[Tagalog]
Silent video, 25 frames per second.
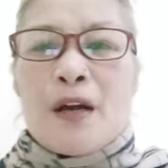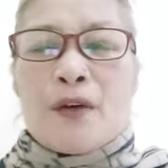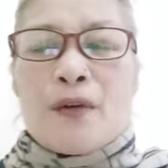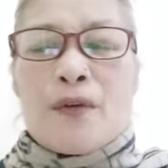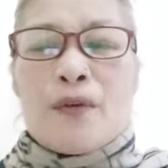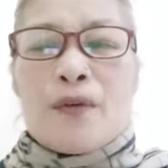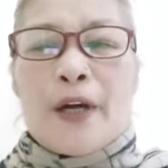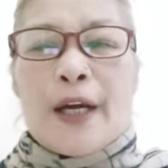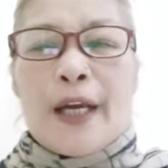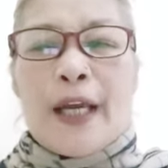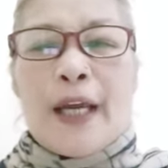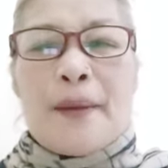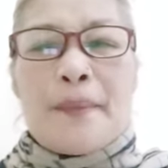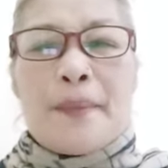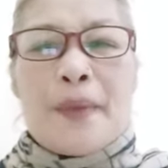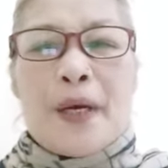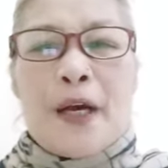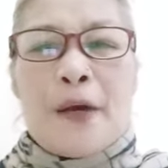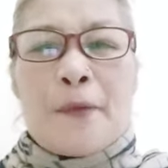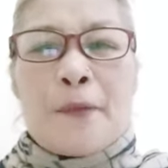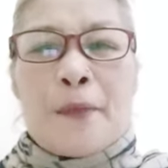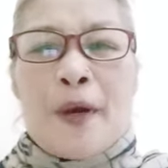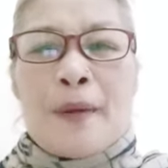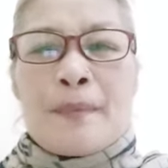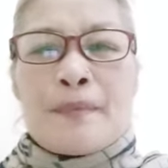Kung kaya
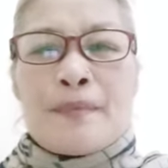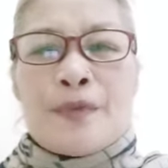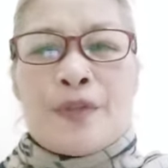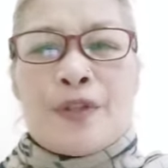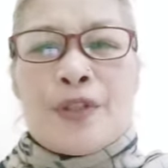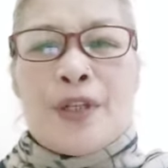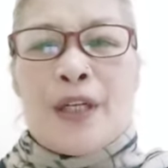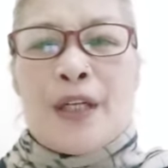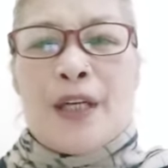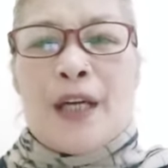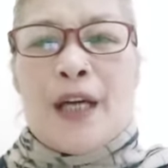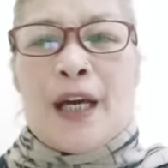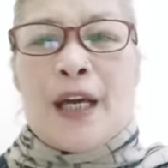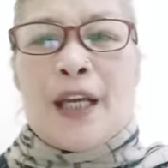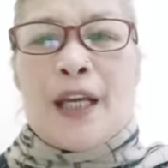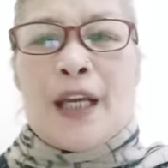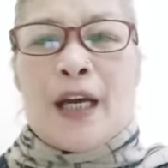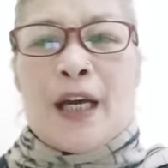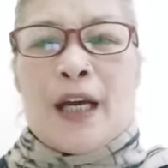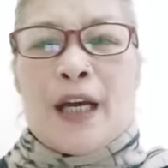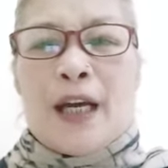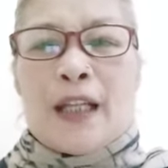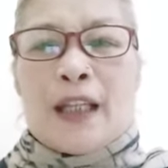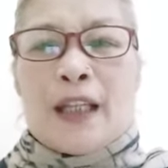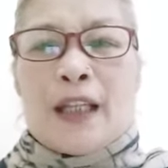mga mamsi ay
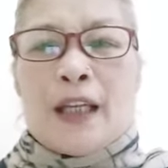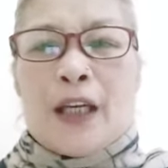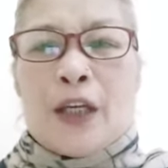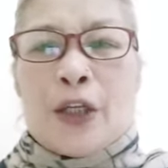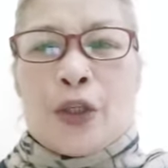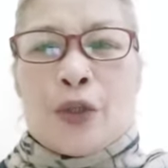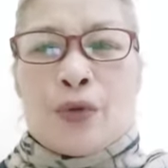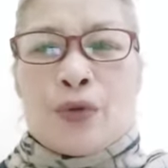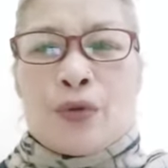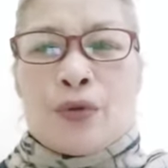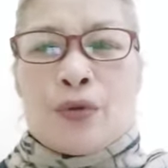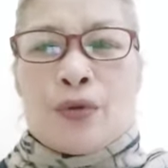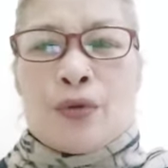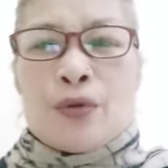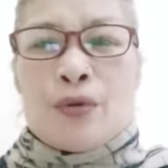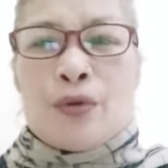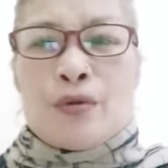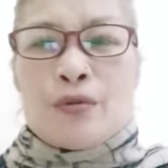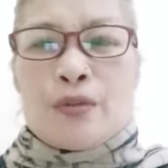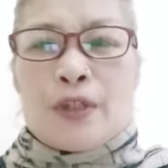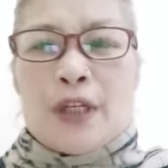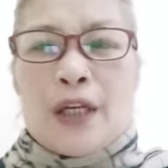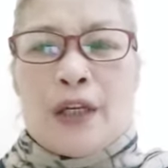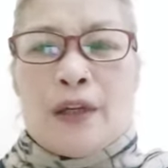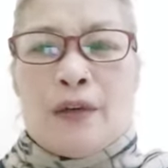ang ating ituturo
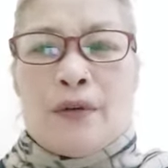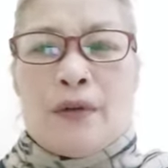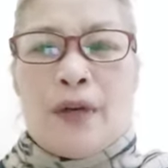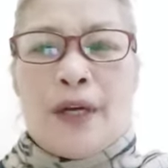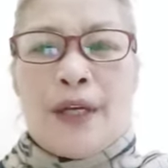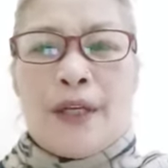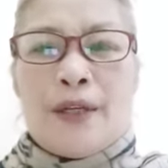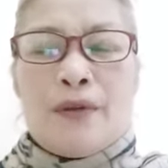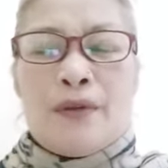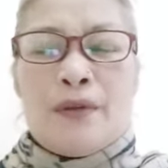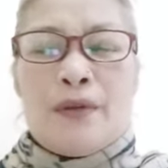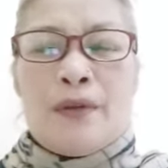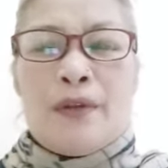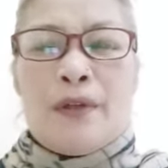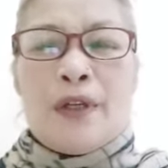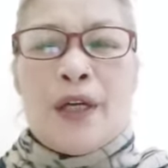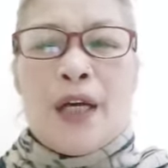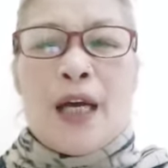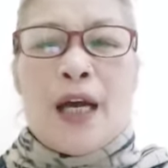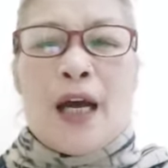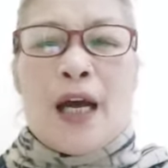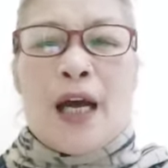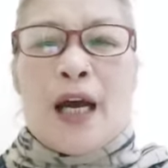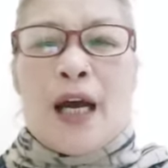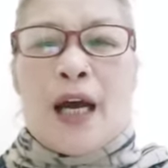sa inyo ngayon
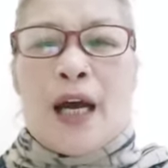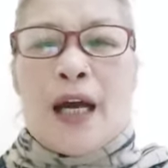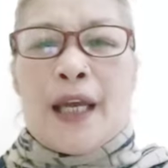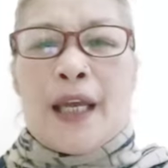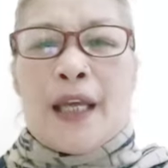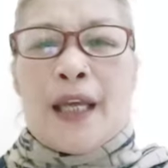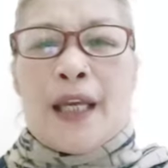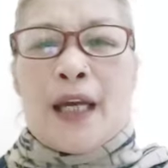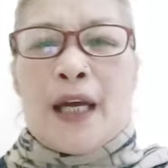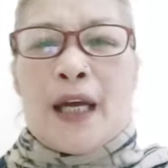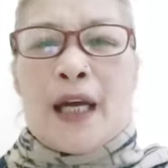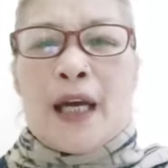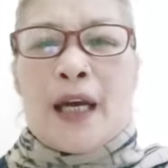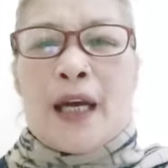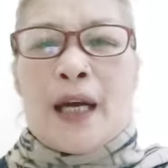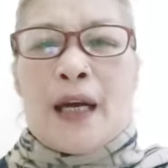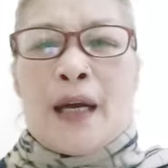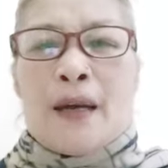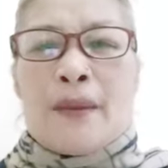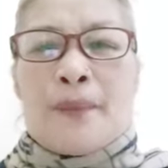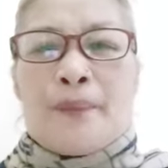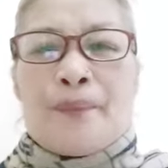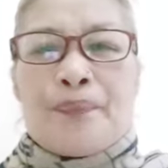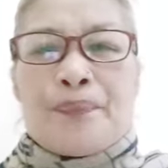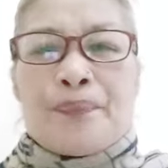ay
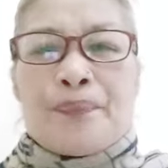uh,